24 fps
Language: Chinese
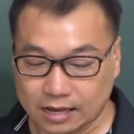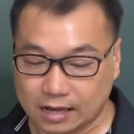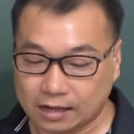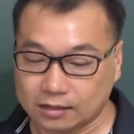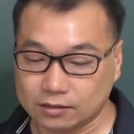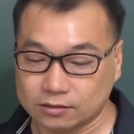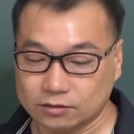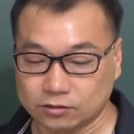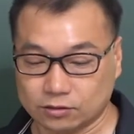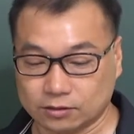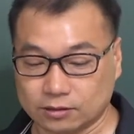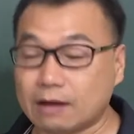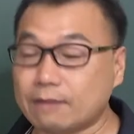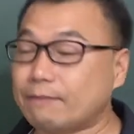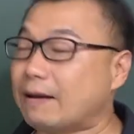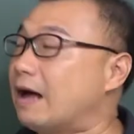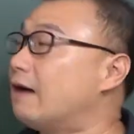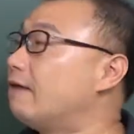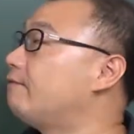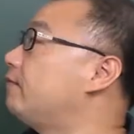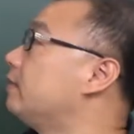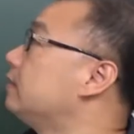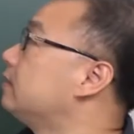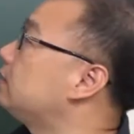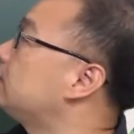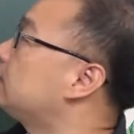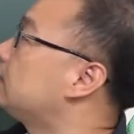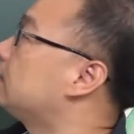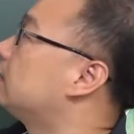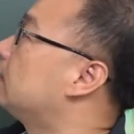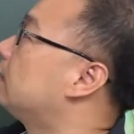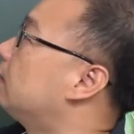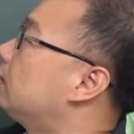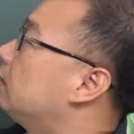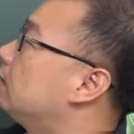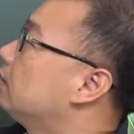啊，就是要把它分
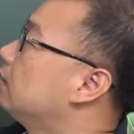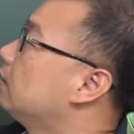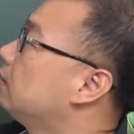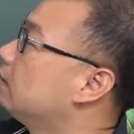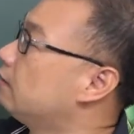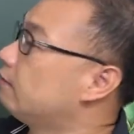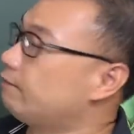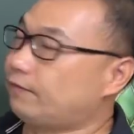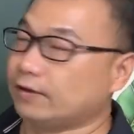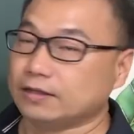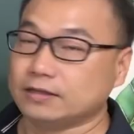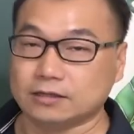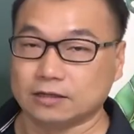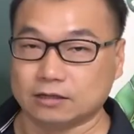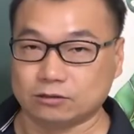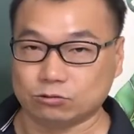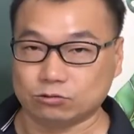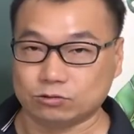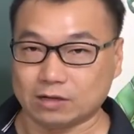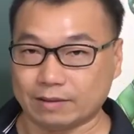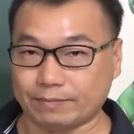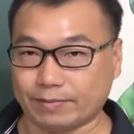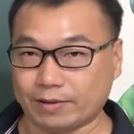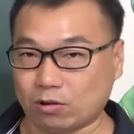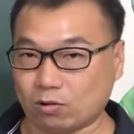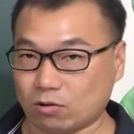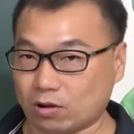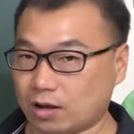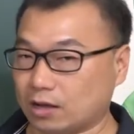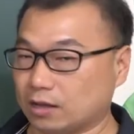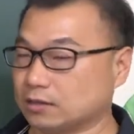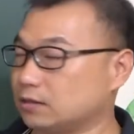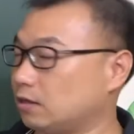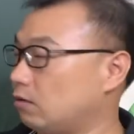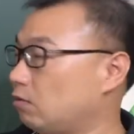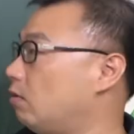解哈、哦，分解出来变括
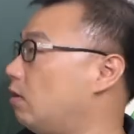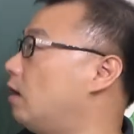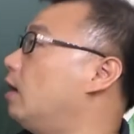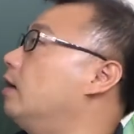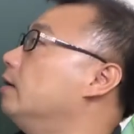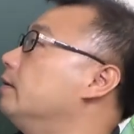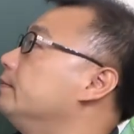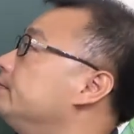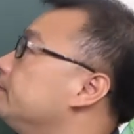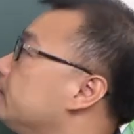号乘括号。